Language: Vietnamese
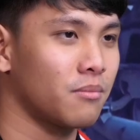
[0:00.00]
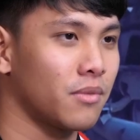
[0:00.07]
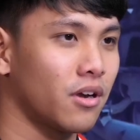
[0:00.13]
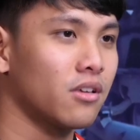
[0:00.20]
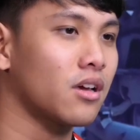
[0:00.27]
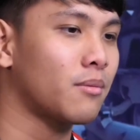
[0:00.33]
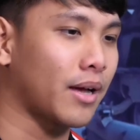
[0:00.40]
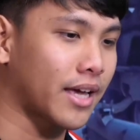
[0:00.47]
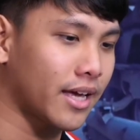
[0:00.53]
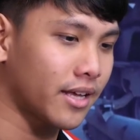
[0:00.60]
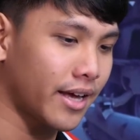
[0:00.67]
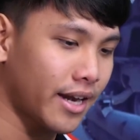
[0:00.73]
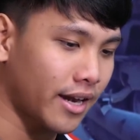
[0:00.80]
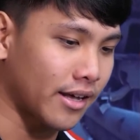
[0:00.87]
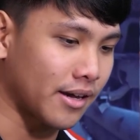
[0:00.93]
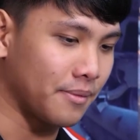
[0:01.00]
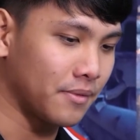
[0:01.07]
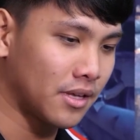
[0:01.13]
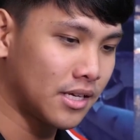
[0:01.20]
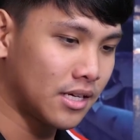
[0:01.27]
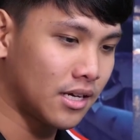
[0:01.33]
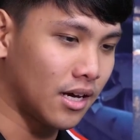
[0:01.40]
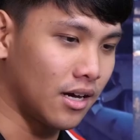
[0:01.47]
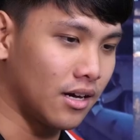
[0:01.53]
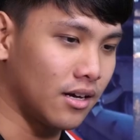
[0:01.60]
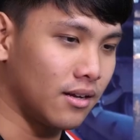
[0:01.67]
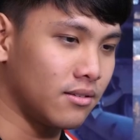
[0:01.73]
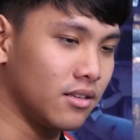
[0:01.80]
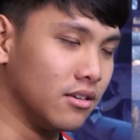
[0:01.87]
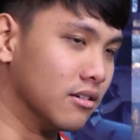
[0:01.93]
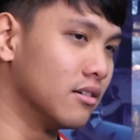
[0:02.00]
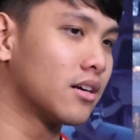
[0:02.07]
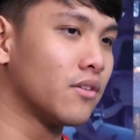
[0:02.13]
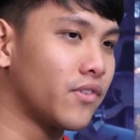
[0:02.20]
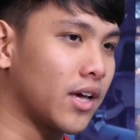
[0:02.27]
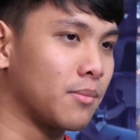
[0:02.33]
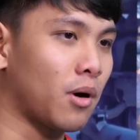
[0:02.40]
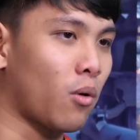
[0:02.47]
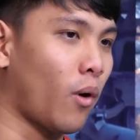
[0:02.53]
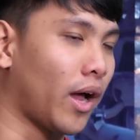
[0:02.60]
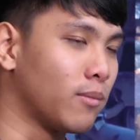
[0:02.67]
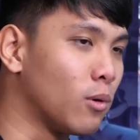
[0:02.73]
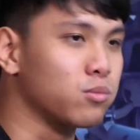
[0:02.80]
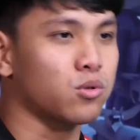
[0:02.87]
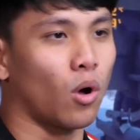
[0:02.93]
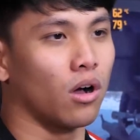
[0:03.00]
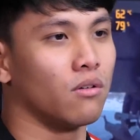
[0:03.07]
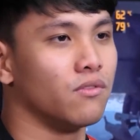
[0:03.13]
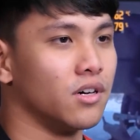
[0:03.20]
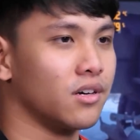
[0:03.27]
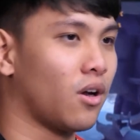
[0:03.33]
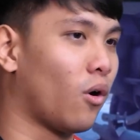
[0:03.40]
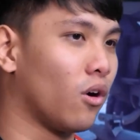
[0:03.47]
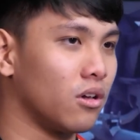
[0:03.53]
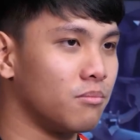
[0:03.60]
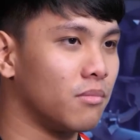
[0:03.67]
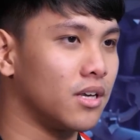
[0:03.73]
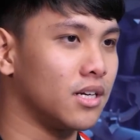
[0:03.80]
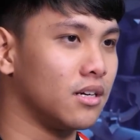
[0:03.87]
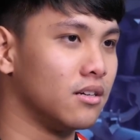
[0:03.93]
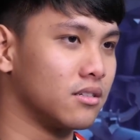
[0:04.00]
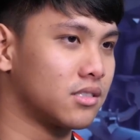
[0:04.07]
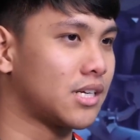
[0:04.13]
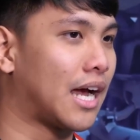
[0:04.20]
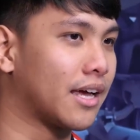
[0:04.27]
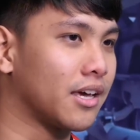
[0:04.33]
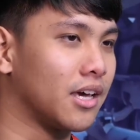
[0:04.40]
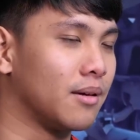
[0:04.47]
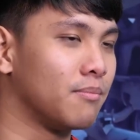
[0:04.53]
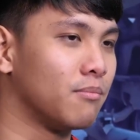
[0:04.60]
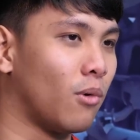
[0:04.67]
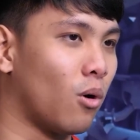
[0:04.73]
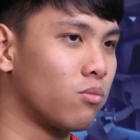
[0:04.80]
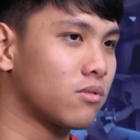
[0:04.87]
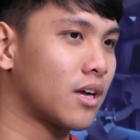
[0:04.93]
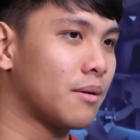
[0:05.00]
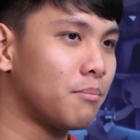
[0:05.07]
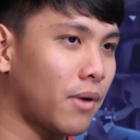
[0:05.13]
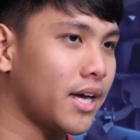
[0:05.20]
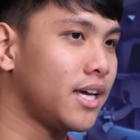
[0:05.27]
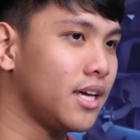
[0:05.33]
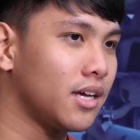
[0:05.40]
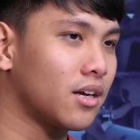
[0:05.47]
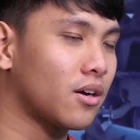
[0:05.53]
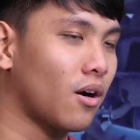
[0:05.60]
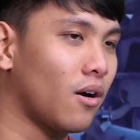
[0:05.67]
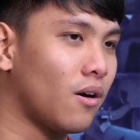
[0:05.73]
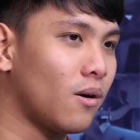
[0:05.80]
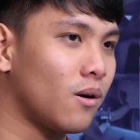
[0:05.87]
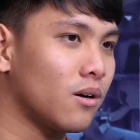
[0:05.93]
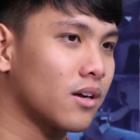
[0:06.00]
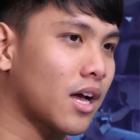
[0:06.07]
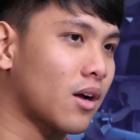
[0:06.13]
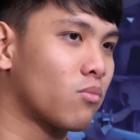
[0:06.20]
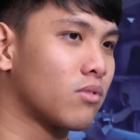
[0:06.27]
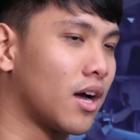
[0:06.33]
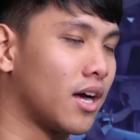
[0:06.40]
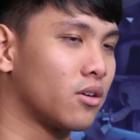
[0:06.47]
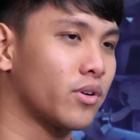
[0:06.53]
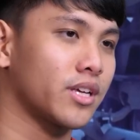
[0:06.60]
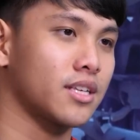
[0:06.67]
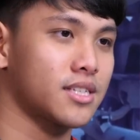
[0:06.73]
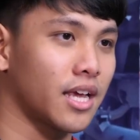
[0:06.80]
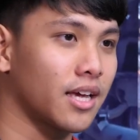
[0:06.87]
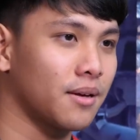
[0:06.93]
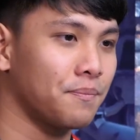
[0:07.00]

Mình nói cho các bạn nghe thế này nè. Giữa cái việc mà khoảng một tuần vừa rồi mình được trải nghiệm một cái máy có cái công nghệ Ray Tracing